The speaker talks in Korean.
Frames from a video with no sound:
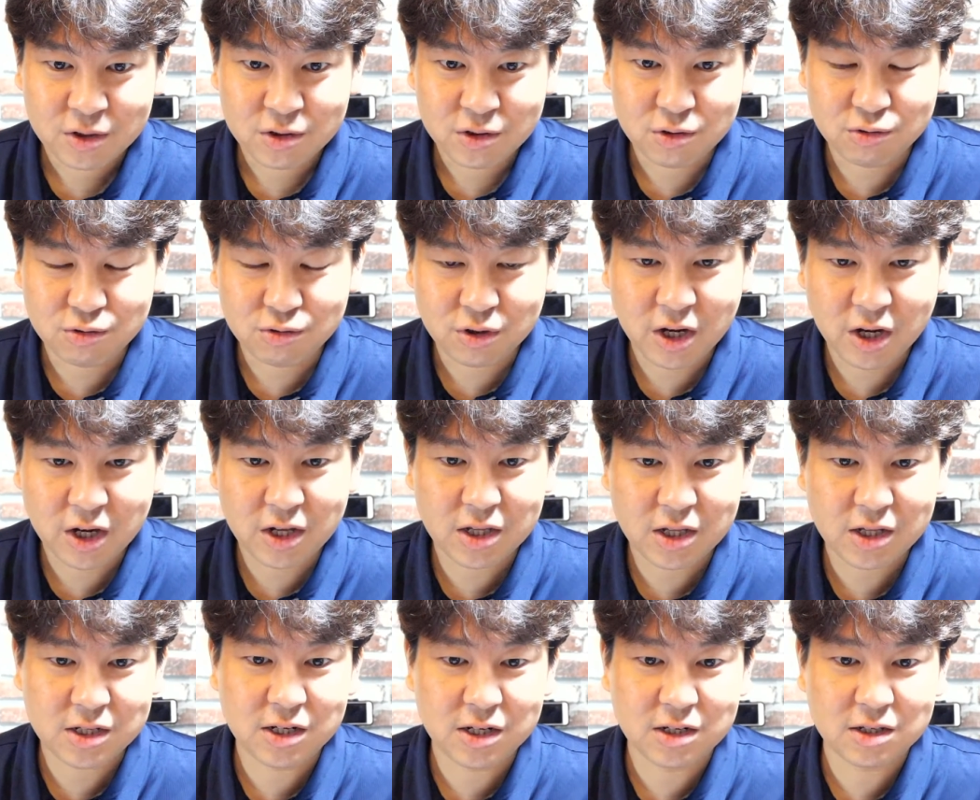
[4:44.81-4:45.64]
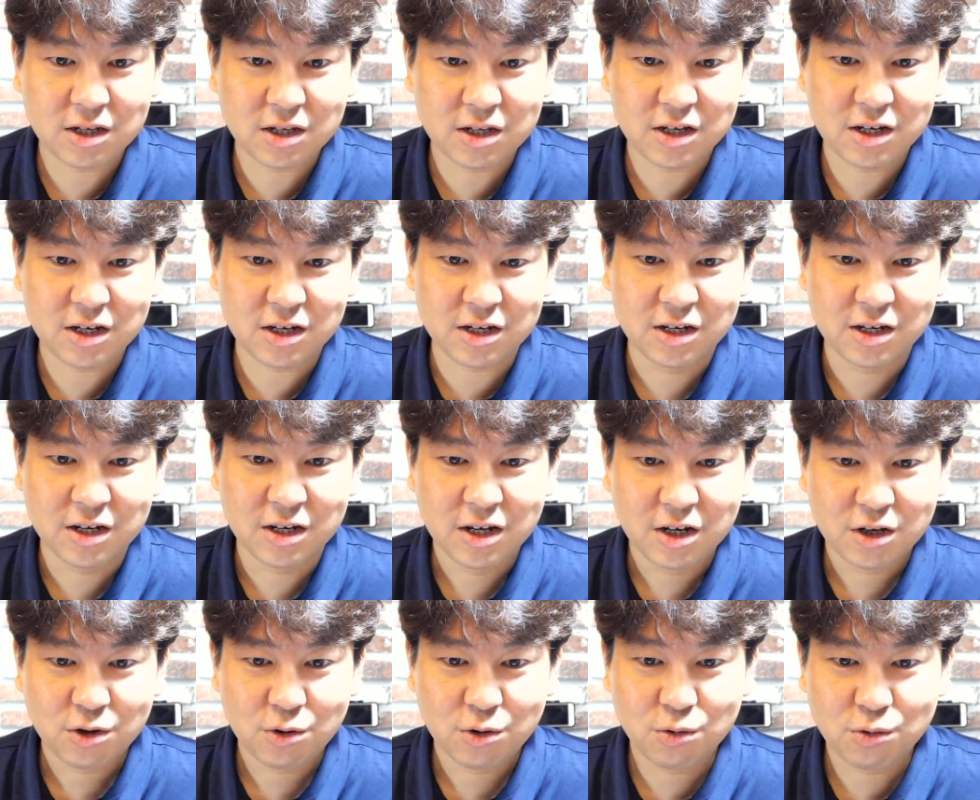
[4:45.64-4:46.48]
저도 캐나다 살 때
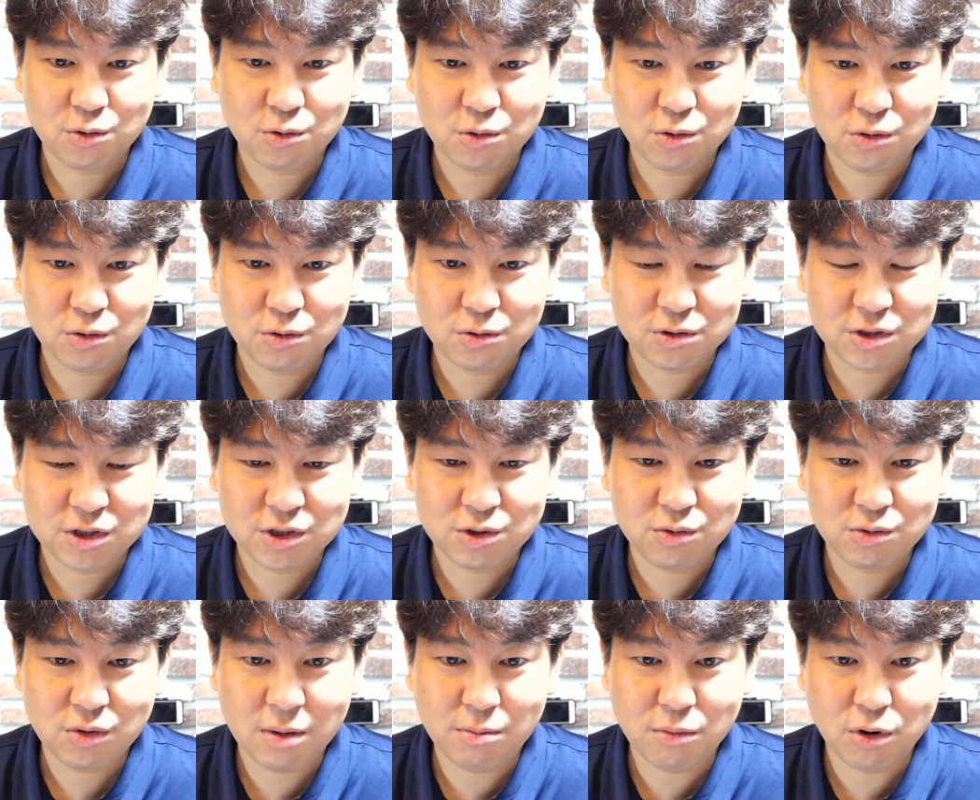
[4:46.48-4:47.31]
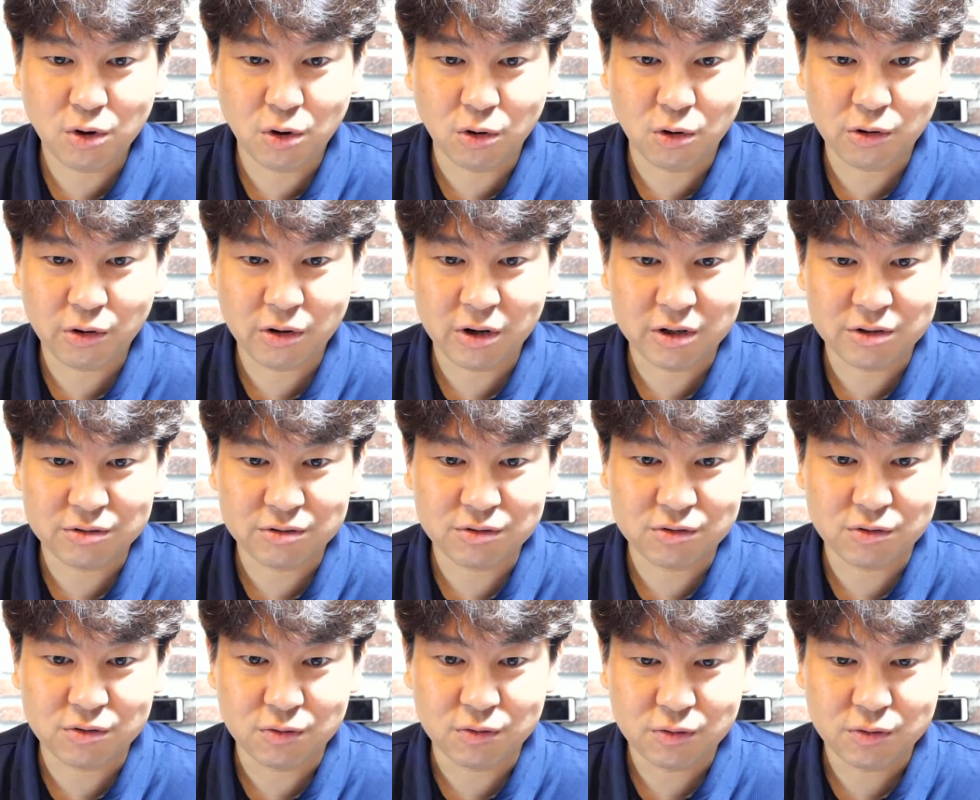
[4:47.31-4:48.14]
교통 신호 한 번
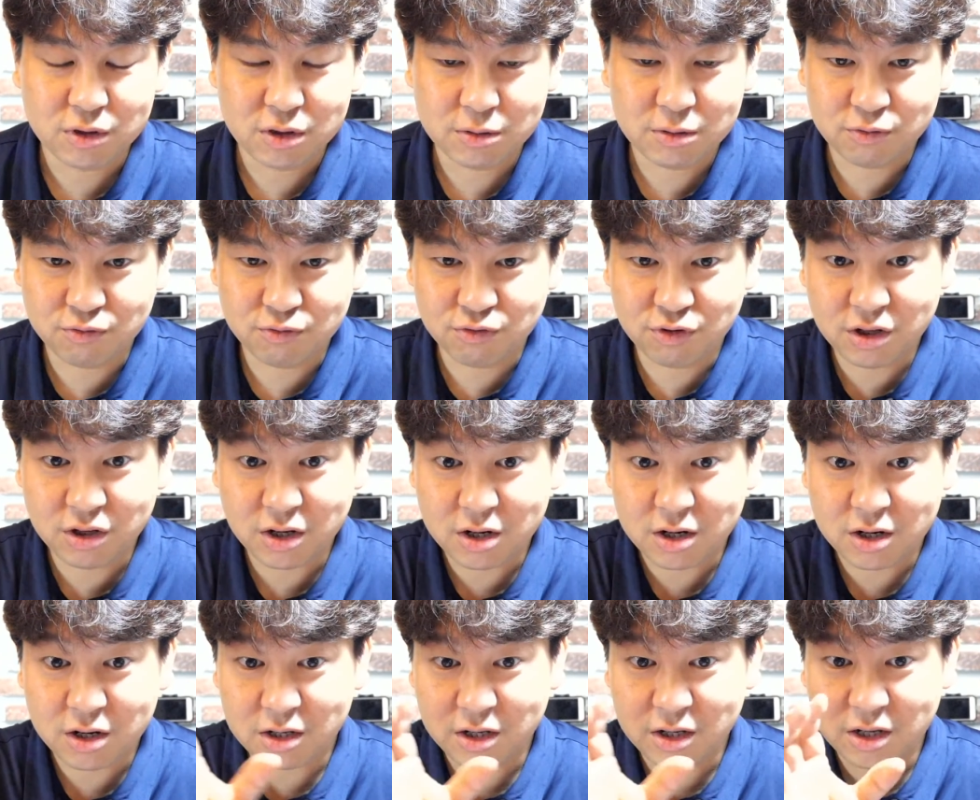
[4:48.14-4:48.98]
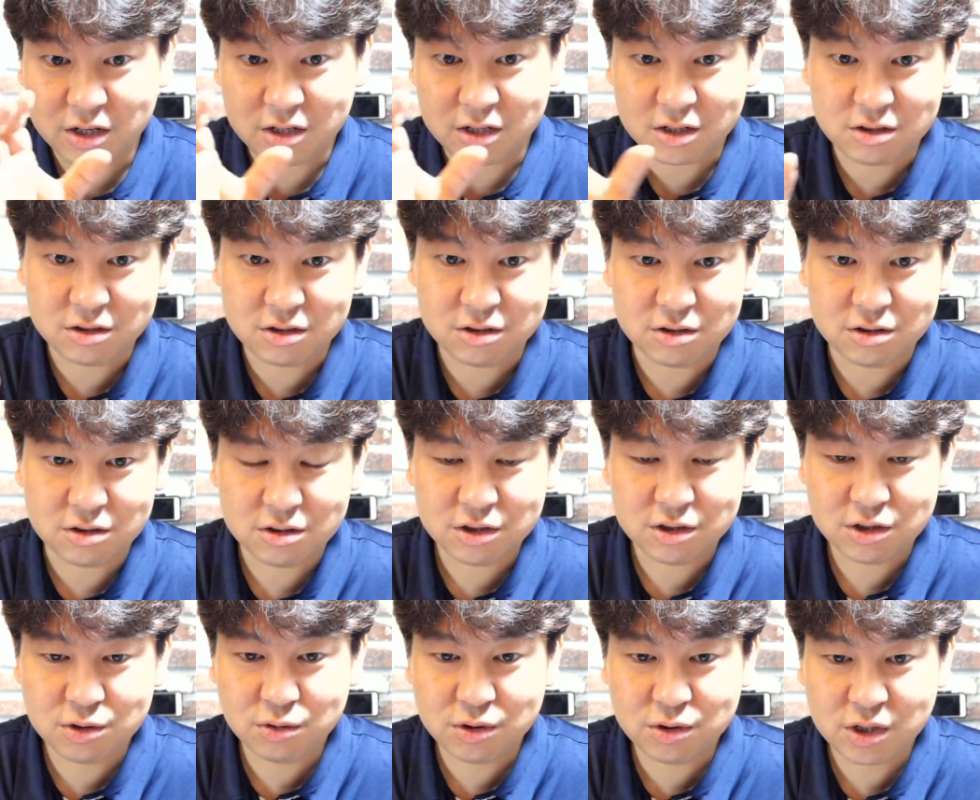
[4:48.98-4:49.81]
어겨가지고, 왜냐면 우리나라랑 이게 그
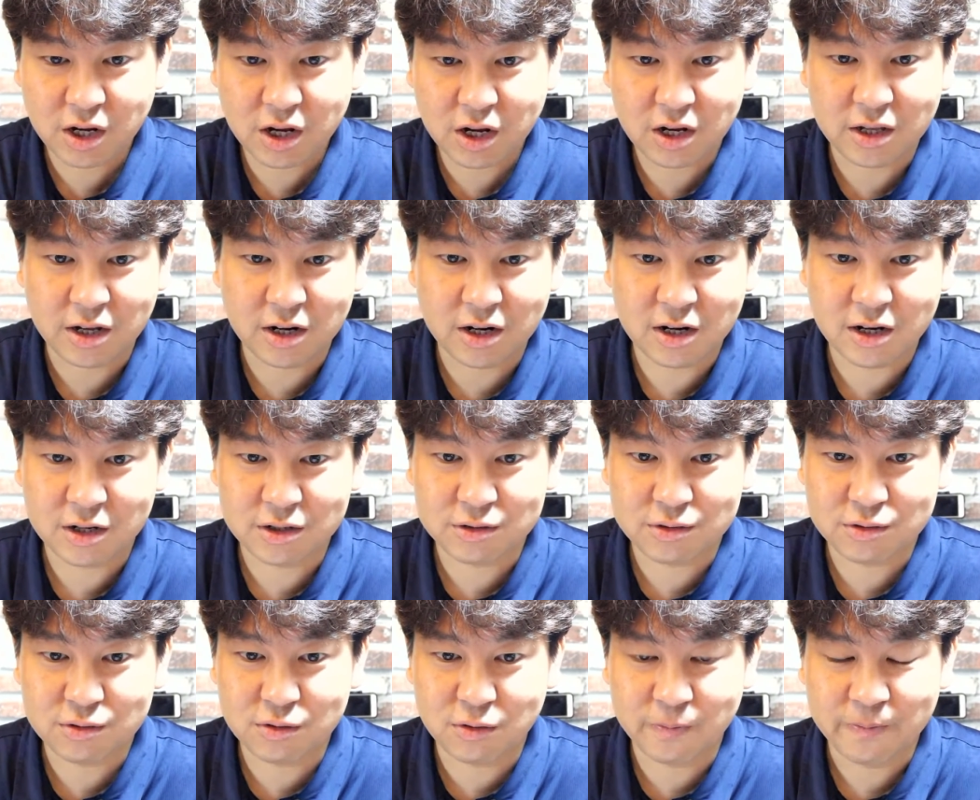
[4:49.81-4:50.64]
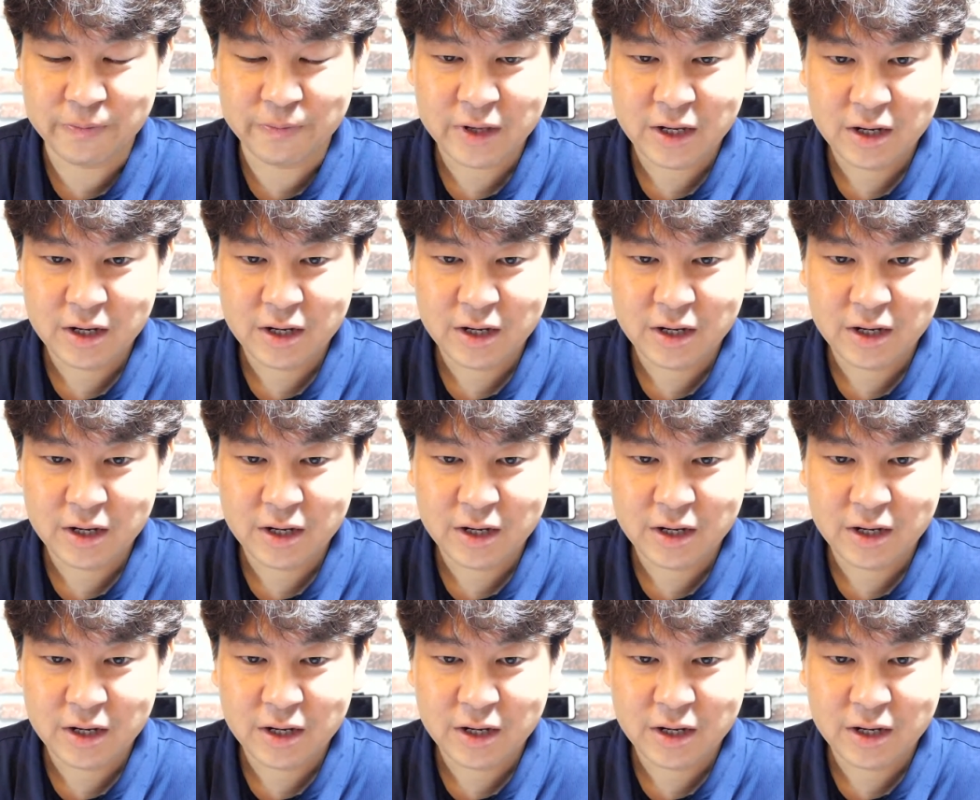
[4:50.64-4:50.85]
신호 체계가 달라가지고,